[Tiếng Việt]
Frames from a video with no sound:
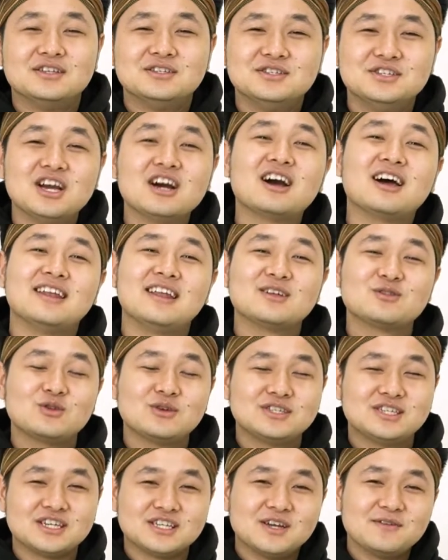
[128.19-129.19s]
Nhờ khả năng
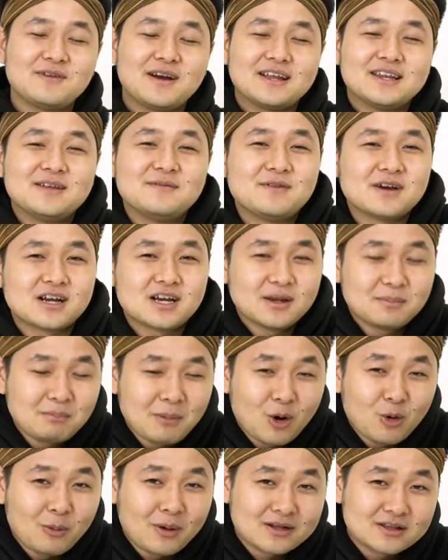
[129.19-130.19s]
tùy chỉnh như vậy nên việc cân
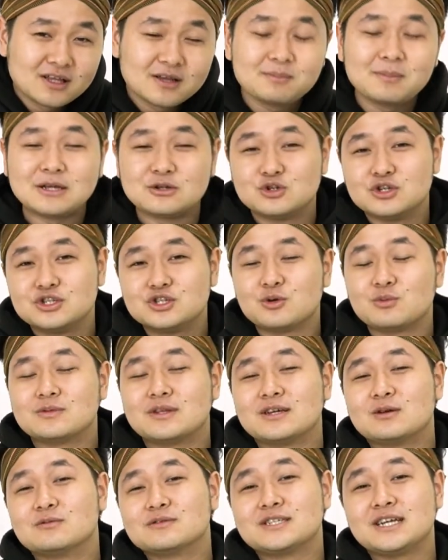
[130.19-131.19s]
màu bằng thiết bị chuyên dụng
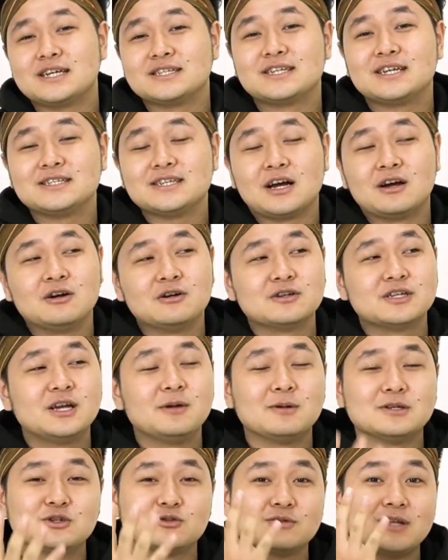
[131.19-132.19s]
thì cũng sẽ dễ dàng hơn khi
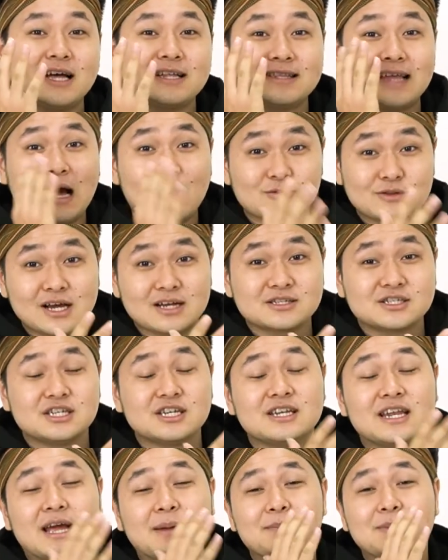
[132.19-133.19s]
mà chúng ta thao tác
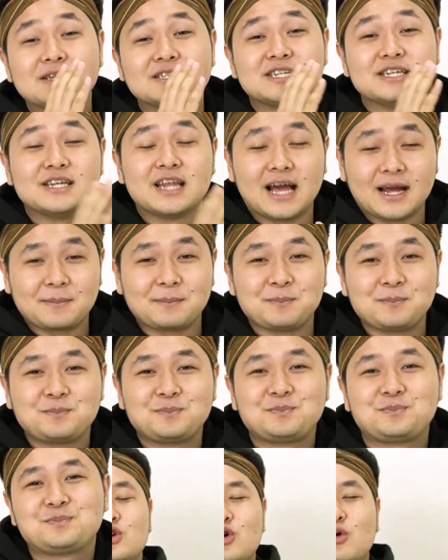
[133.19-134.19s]
trên MPC này.
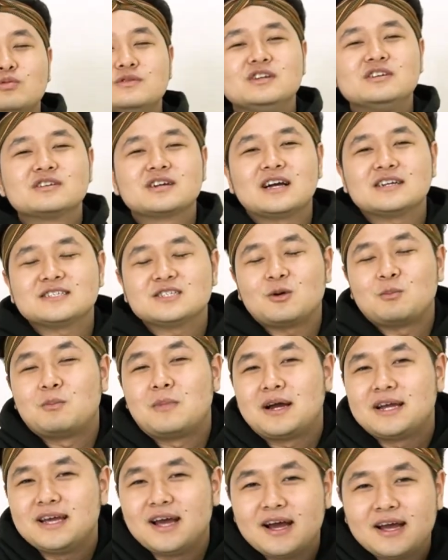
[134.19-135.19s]
Cũng như các dòng
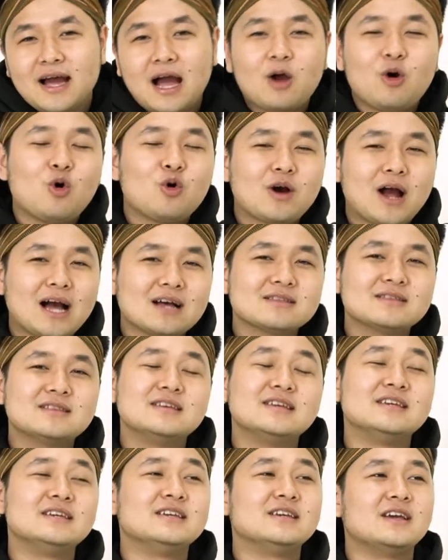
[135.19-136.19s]
máy AIO khác
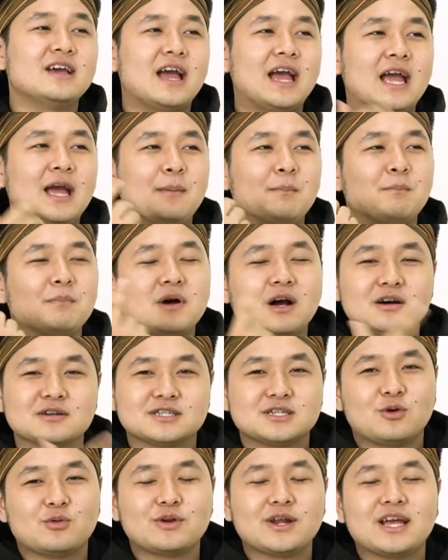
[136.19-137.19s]
thì em g
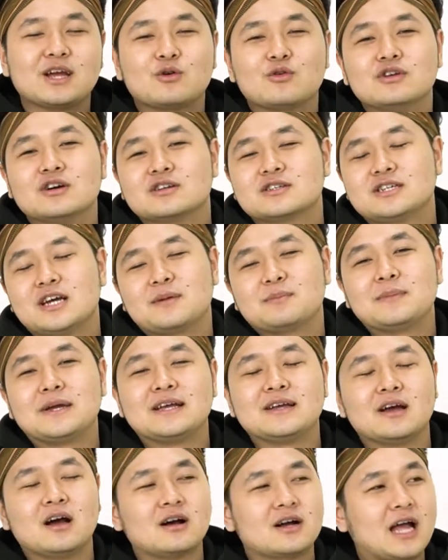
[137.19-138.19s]
6 này còn được trang
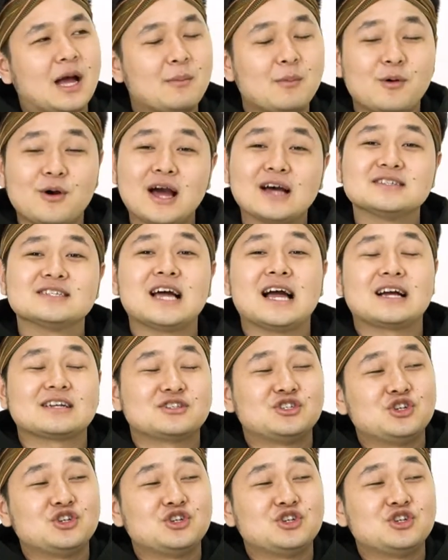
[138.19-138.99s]
bị ở à, camera dạng